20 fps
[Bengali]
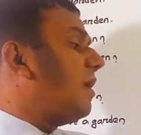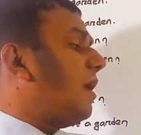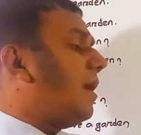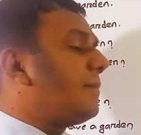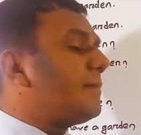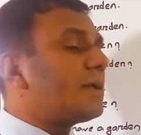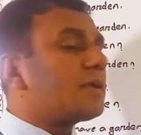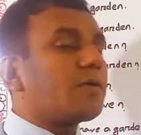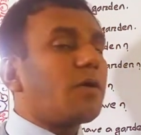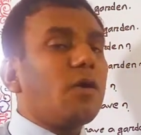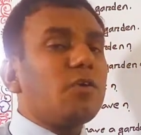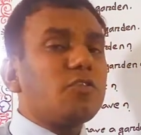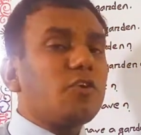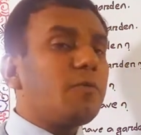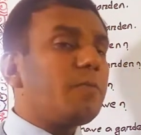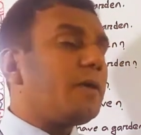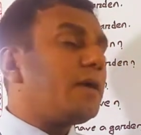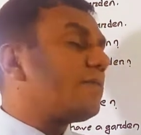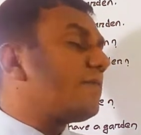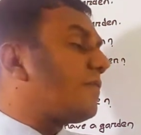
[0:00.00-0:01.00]
আমার
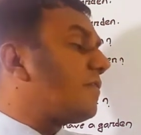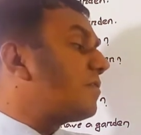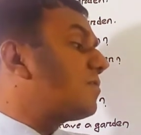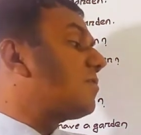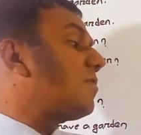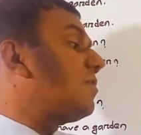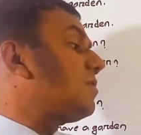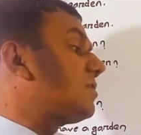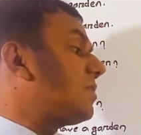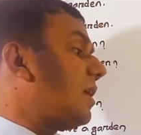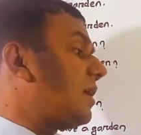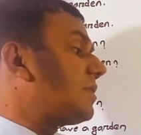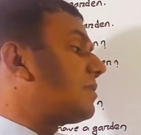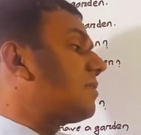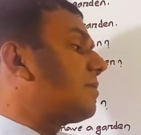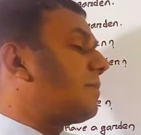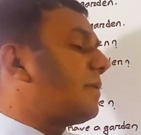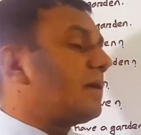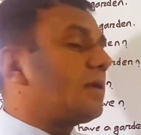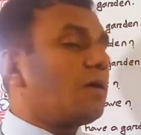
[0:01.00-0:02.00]
কতবার ফোন কল
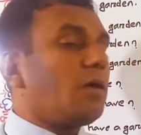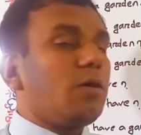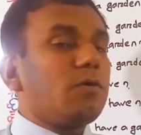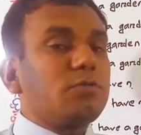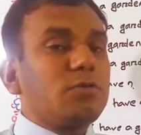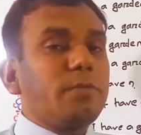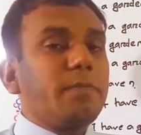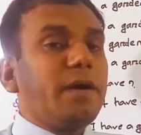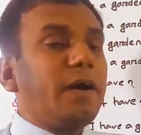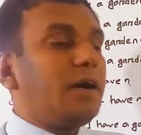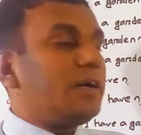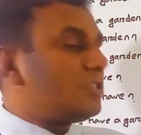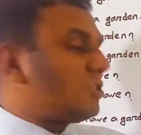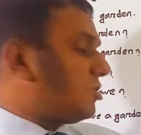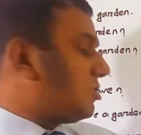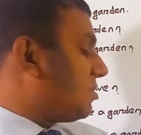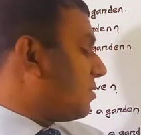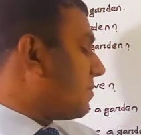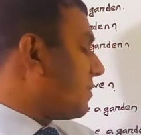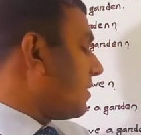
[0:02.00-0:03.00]
থাকতে পারে অথবা
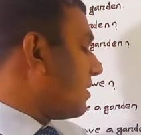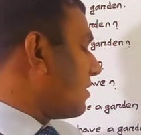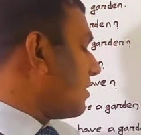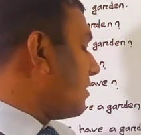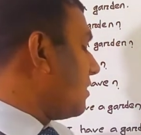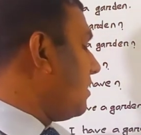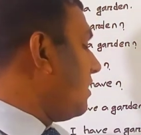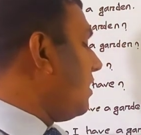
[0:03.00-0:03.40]
আসতে পারে